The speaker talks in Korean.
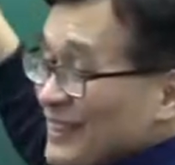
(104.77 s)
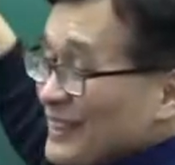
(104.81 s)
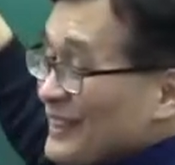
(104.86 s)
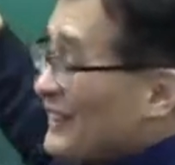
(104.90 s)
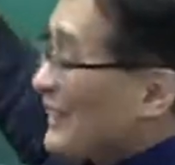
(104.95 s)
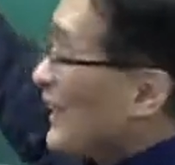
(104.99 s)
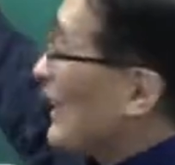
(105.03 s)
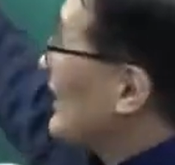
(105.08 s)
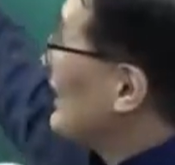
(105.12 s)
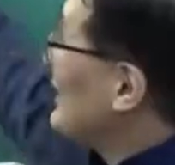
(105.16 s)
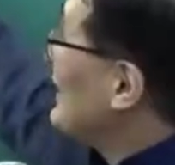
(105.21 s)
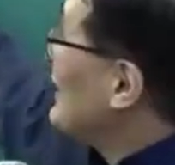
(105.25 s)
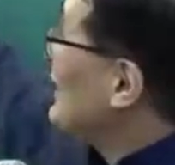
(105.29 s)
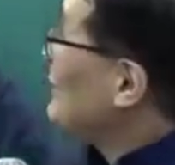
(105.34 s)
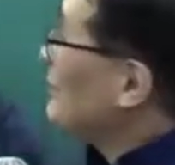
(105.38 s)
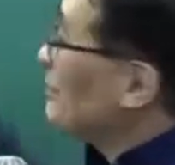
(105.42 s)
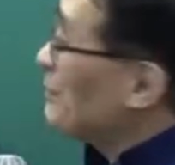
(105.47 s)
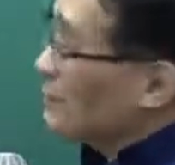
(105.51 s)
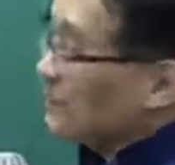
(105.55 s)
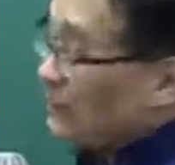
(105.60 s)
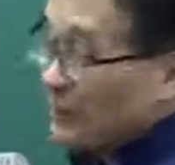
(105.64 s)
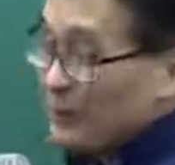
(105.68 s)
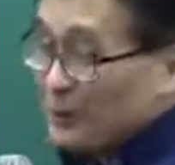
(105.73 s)

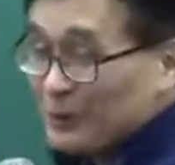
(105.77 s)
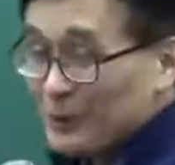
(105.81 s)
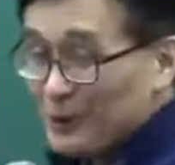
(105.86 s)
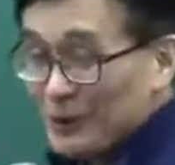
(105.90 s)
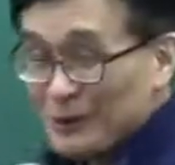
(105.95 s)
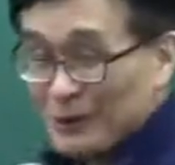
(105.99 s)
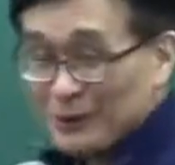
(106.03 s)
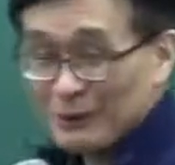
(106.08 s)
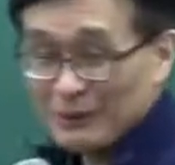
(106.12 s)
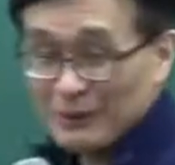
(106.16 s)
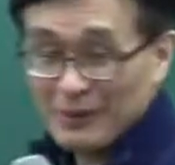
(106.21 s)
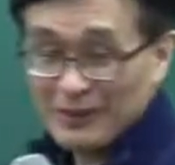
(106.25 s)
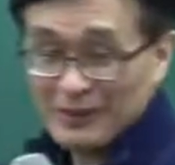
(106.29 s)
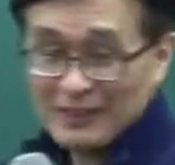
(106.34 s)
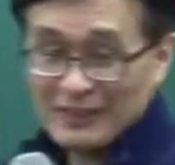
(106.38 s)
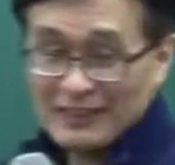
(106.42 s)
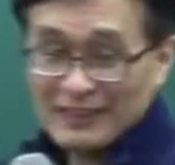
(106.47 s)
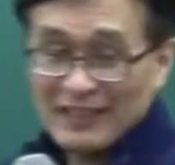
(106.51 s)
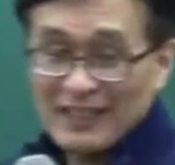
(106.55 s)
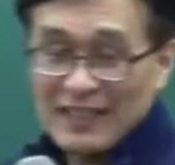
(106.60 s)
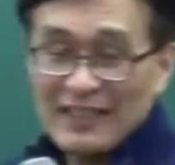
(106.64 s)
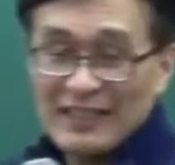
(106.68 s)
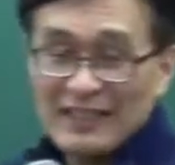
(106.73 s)
현금
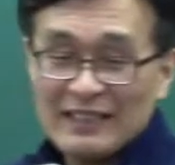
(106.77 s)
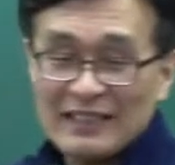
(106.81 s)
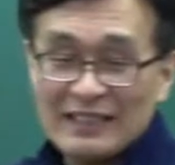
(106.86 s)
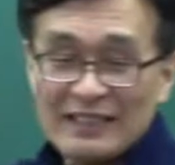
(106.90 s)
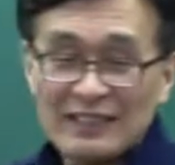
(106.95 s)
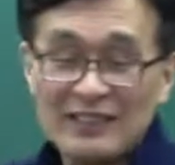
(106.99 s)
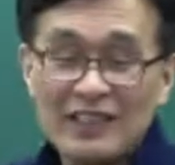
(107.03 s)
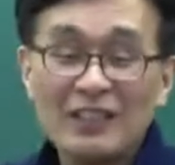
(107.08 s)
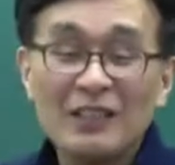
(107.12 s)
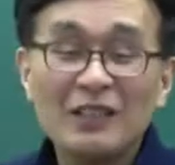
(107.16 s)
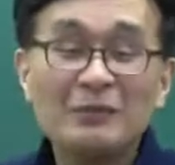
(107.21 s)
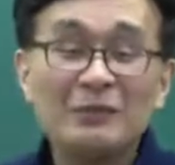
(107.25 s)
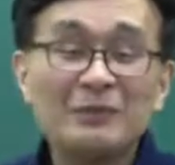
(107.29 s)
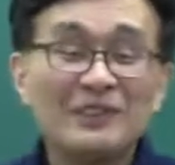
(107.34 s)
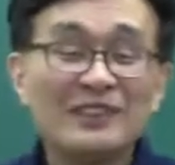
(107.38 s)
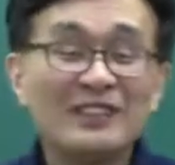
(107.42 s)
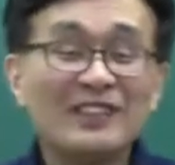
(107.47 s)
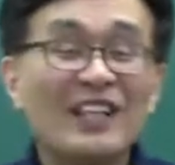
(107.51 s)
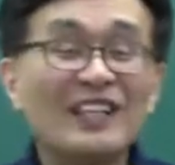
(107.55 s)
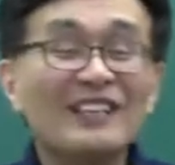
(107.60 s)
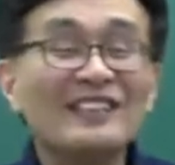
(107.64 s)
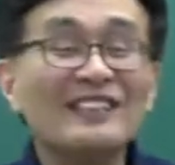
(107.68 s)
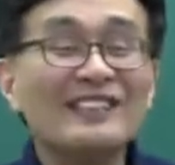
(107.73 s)
보조해주면은 여러분
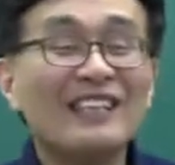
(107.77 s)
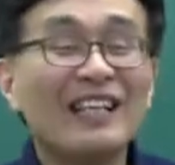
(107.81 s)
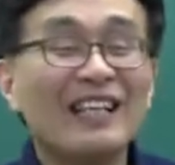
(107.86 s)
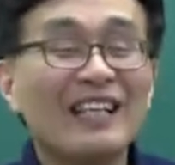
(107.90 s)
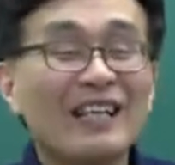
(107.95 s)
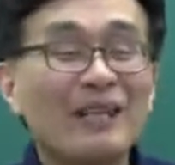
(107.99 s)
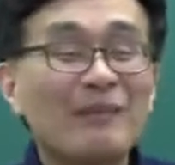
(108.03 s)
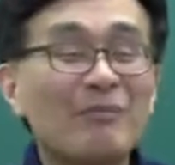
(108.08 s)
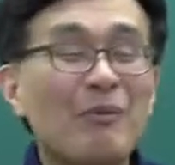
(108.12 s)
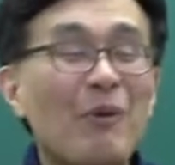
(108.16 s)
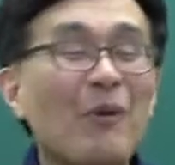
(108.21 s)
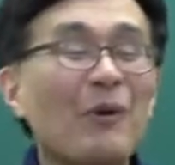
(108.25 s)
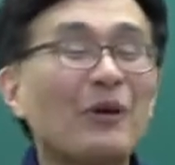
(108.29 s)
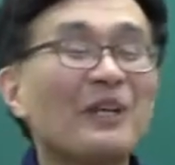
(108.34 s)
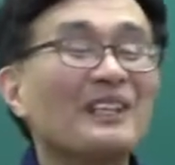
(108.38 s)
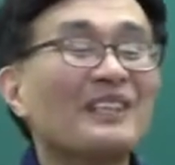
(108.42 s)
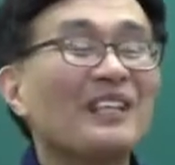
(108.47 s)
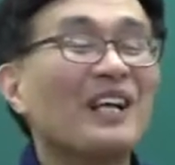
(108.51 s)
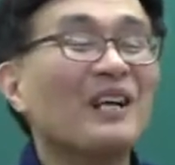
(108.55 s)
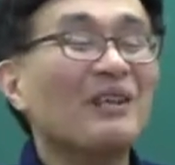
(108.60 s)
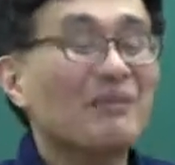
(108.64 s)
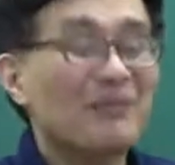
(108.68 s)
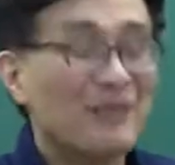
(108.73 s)
선택의 폭이
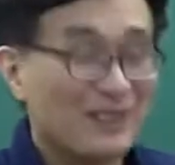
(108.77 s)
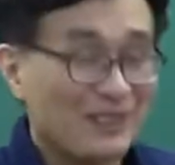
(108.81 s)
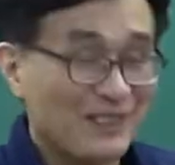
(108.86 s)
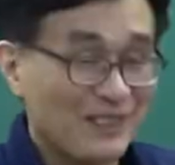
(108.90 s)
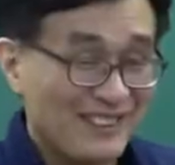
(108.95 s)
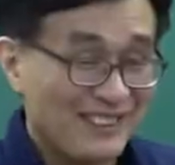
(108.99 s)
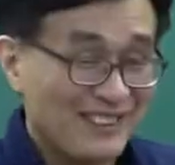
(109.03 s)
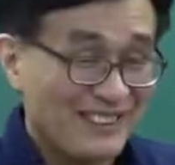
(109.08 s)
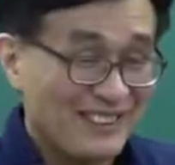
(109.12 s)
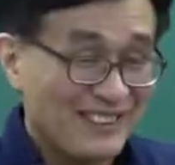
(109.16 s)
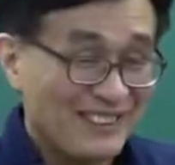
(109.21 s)
넓어져.